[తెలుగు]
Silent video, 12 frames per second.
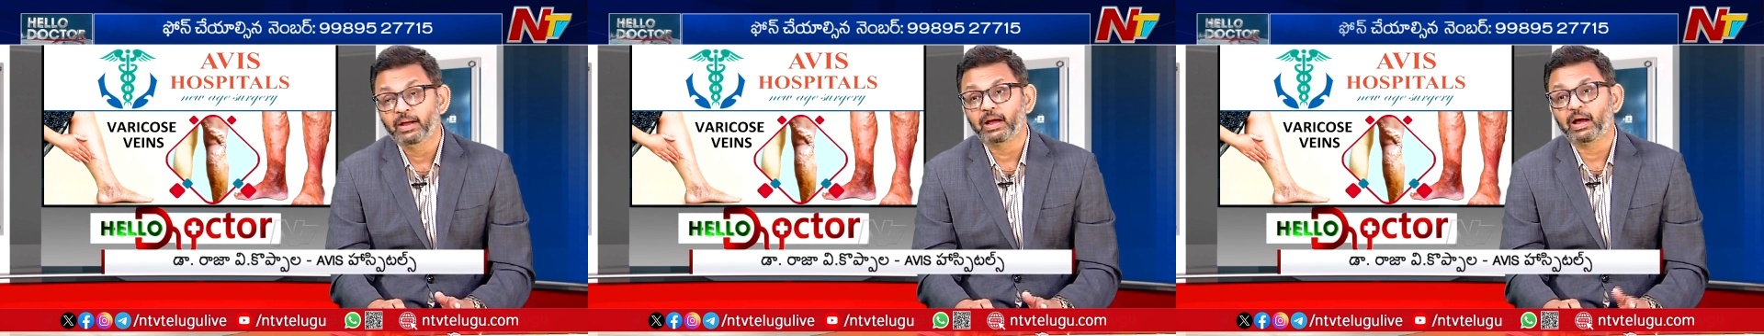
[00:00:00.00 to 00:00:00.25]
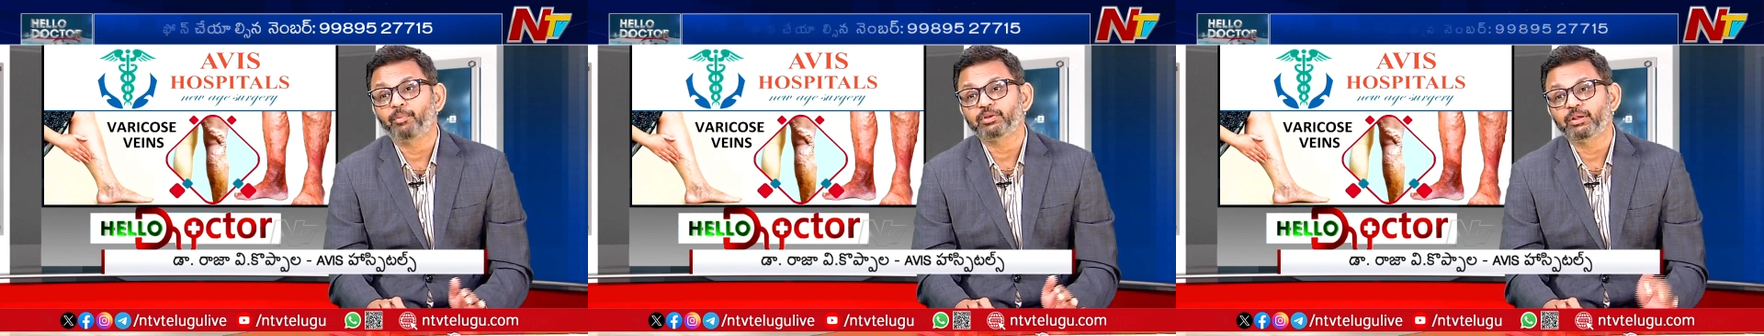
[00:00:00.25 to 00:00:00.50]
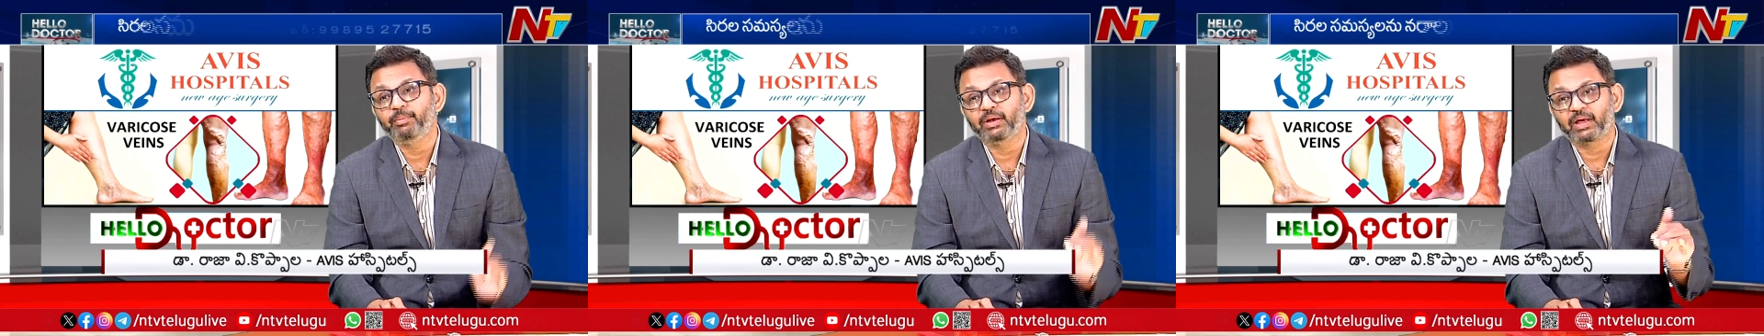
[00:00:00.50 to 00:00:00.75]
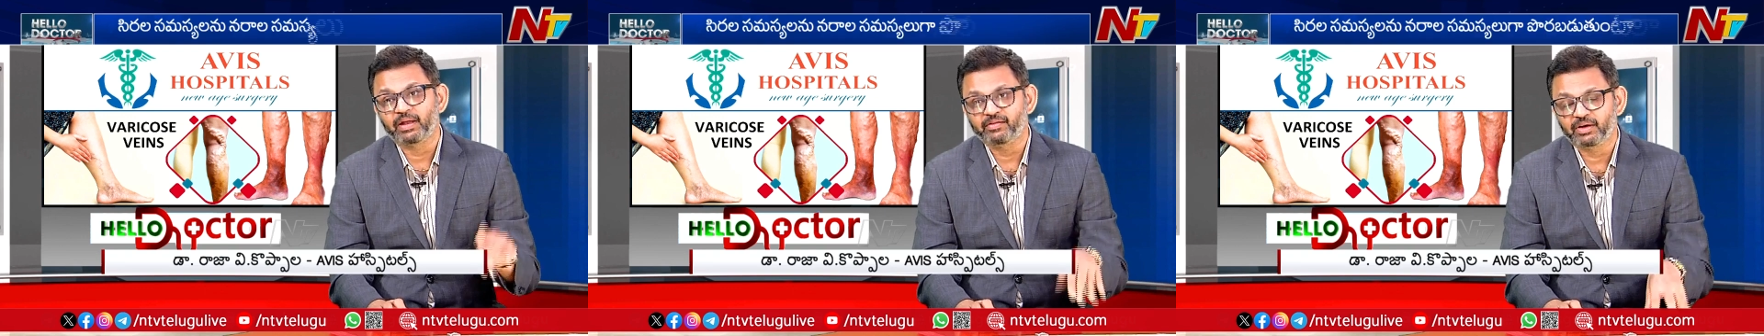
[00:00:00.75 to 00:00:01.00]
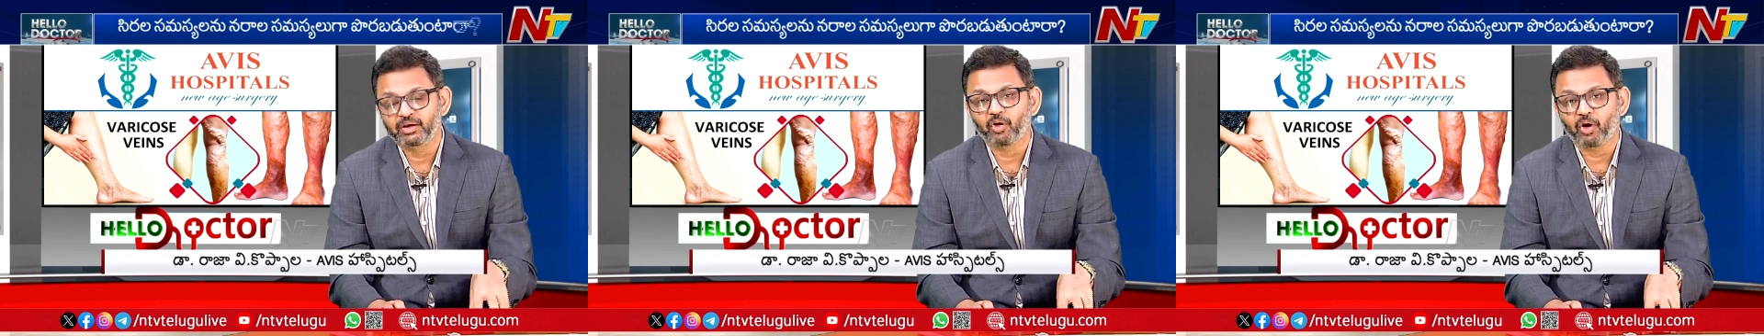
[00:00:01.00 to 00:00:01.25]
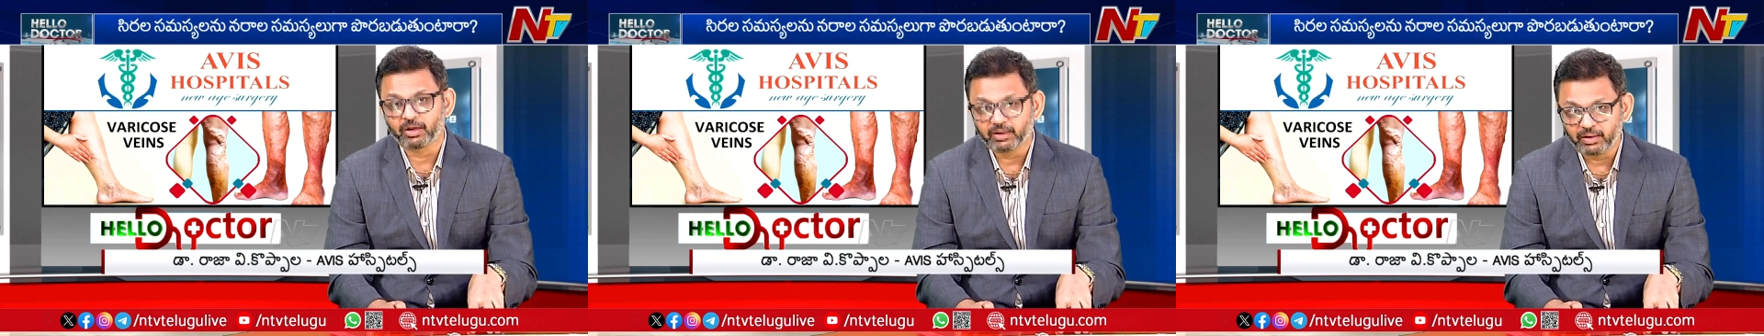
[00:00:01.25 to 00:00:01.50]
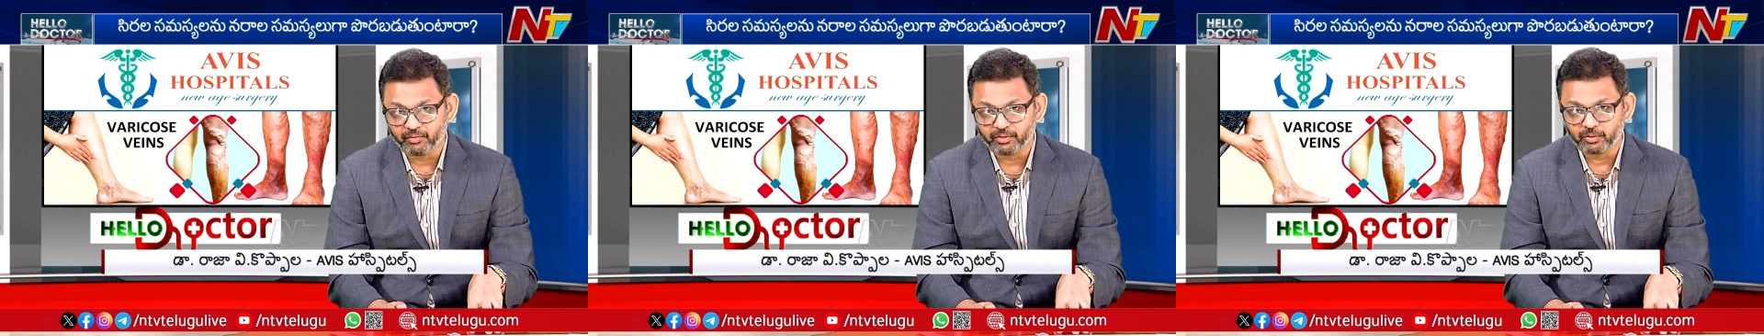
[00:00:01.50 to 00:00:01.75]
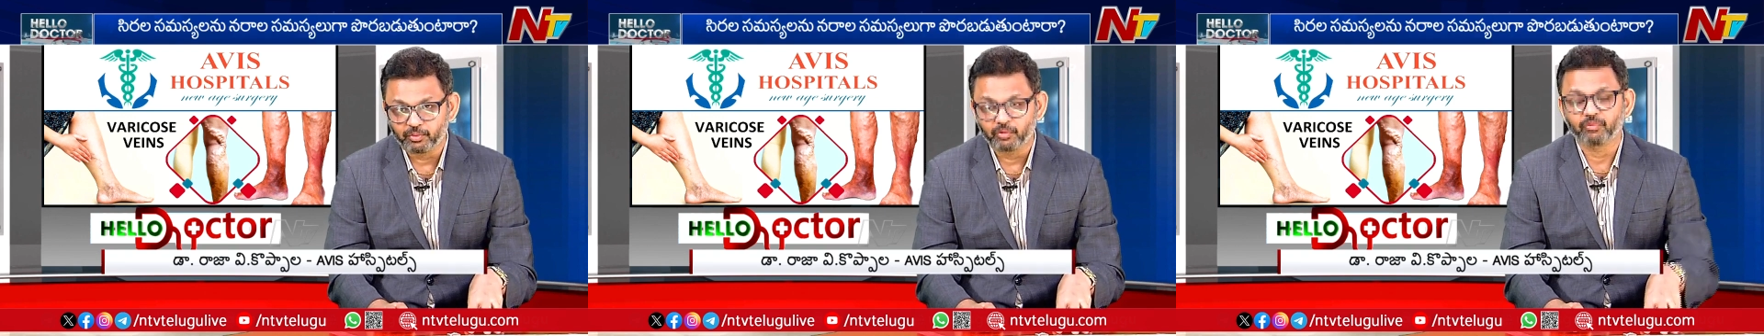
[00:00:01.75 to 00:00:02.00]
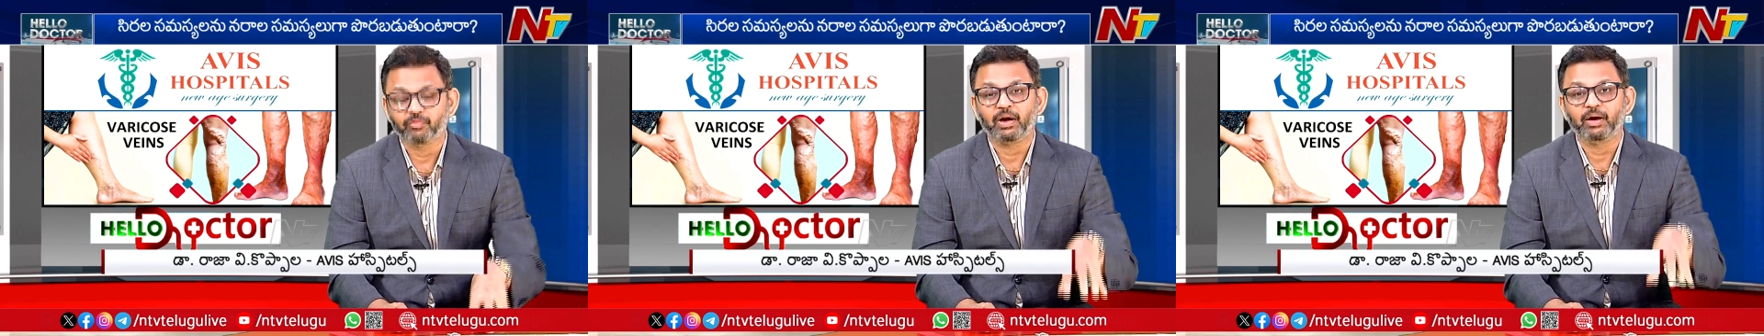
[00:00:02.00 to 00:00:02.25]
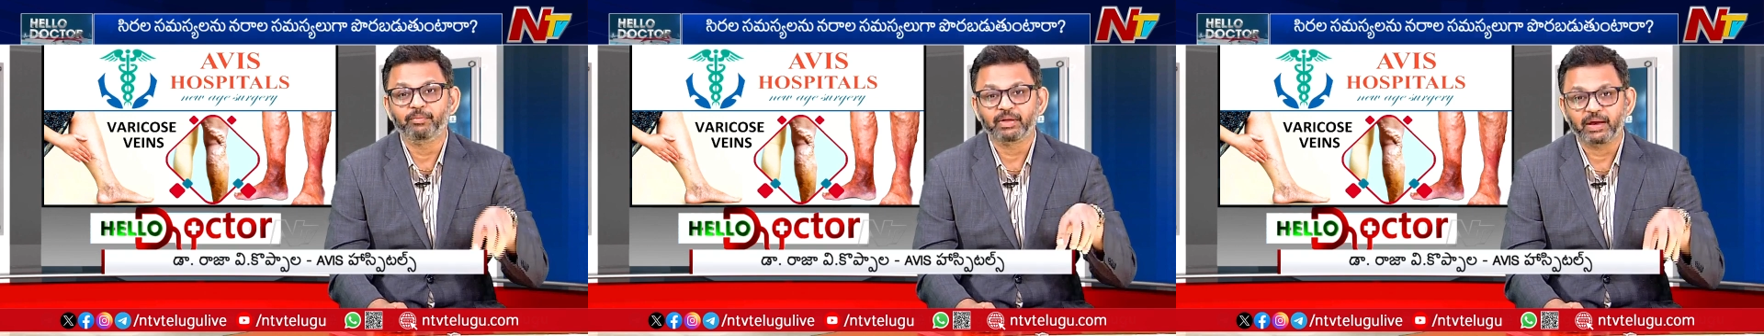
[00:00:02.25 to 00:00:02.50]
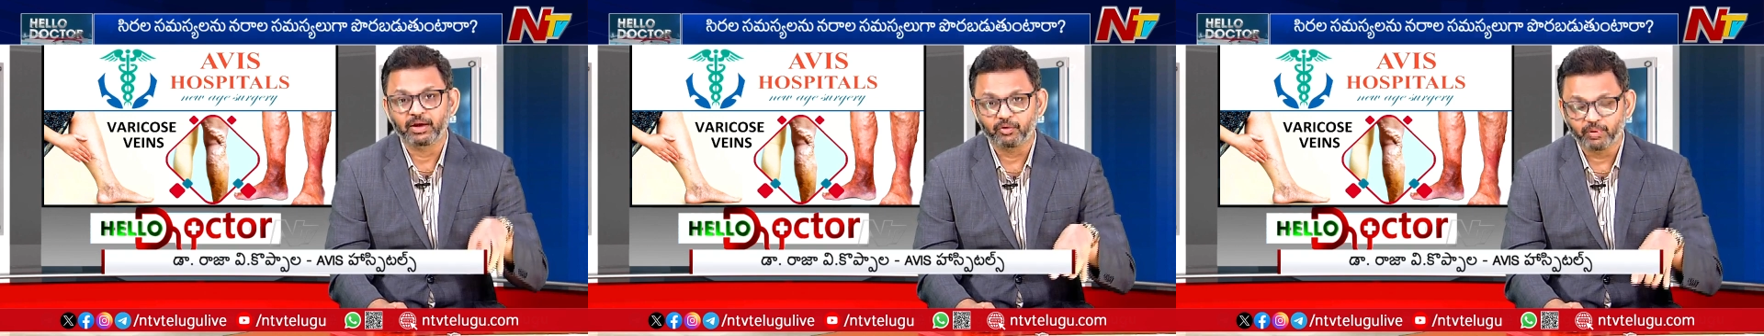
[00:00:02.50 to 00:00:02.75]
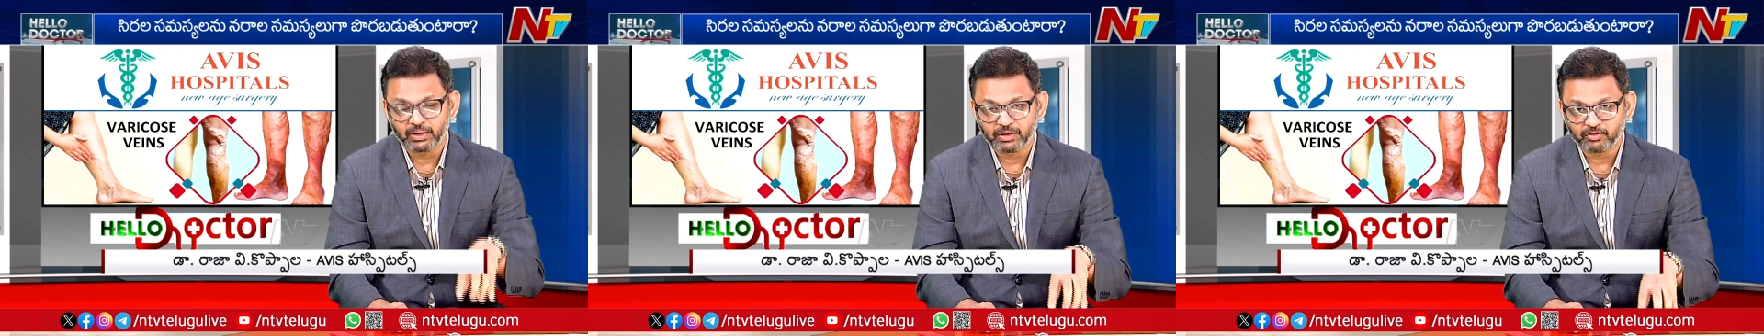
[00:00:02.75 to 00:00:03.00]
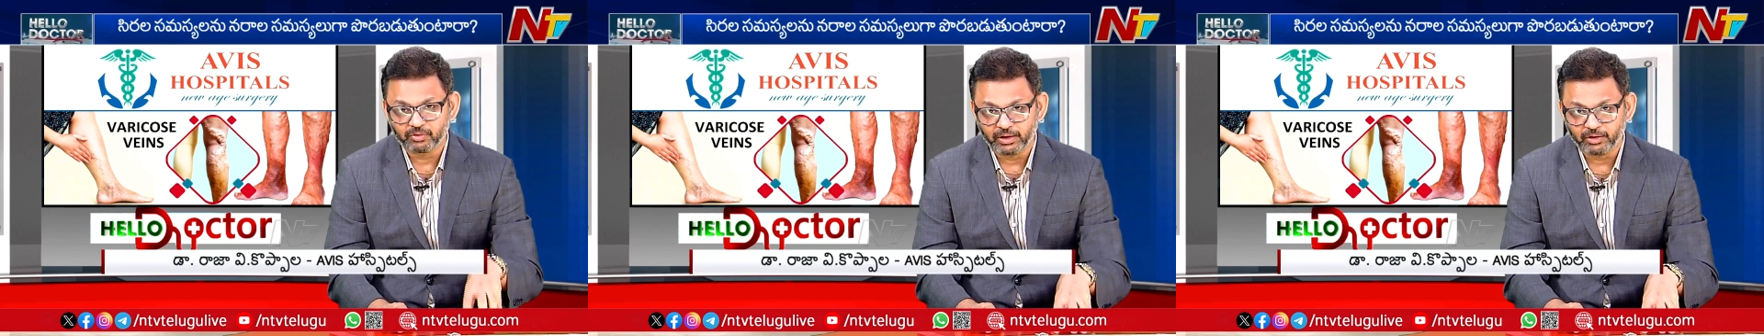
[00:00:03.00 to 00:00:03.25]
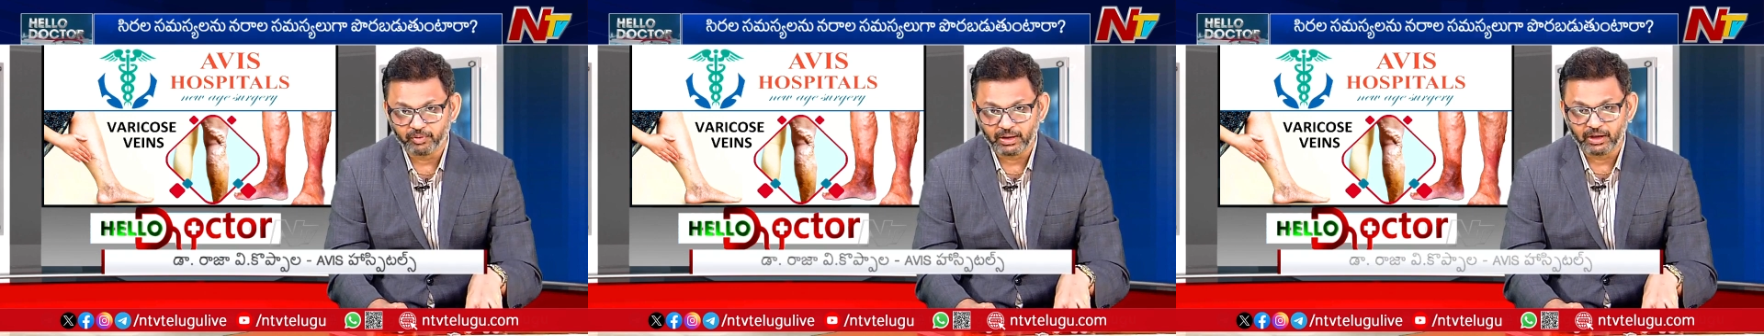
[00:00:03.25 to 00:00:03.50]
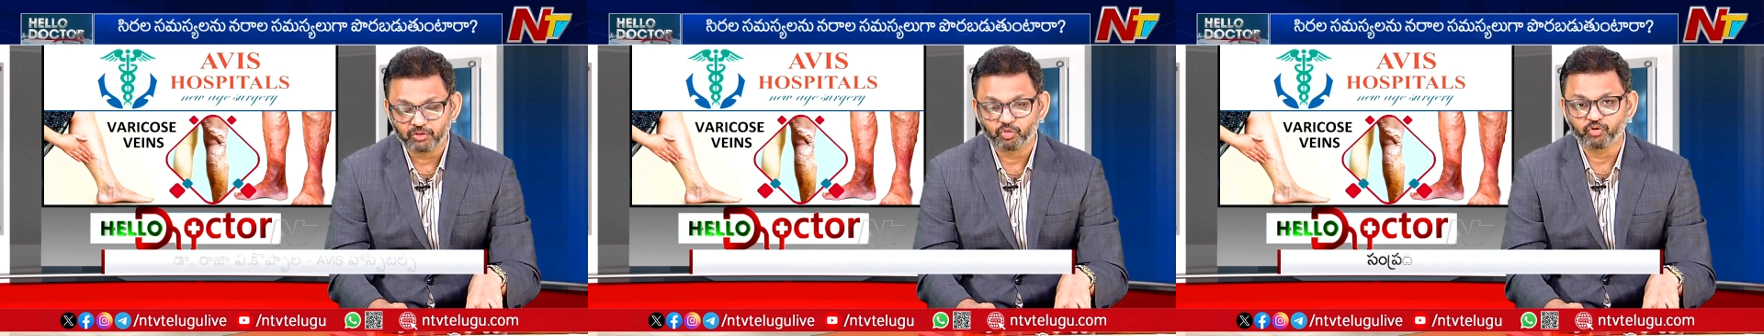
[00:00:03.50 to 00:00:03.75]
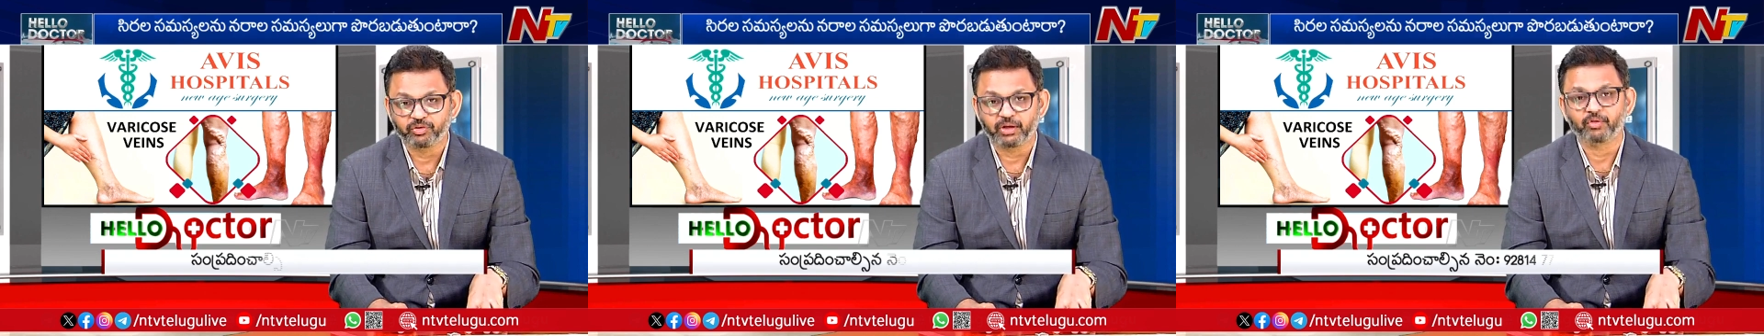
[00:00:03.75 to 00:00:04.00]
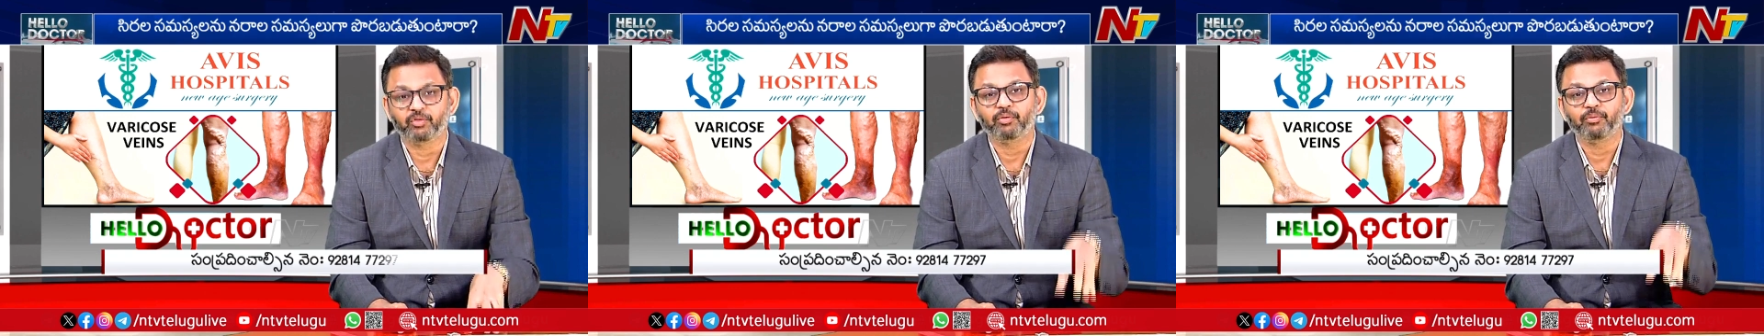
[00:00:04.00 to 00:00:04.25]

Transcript: కాకపోతే మీరు కలిసిన డాక్టర్ ఎవరు వాళ్ళు మీకు ఎటువంటి ఎటు ఎలా చూశారు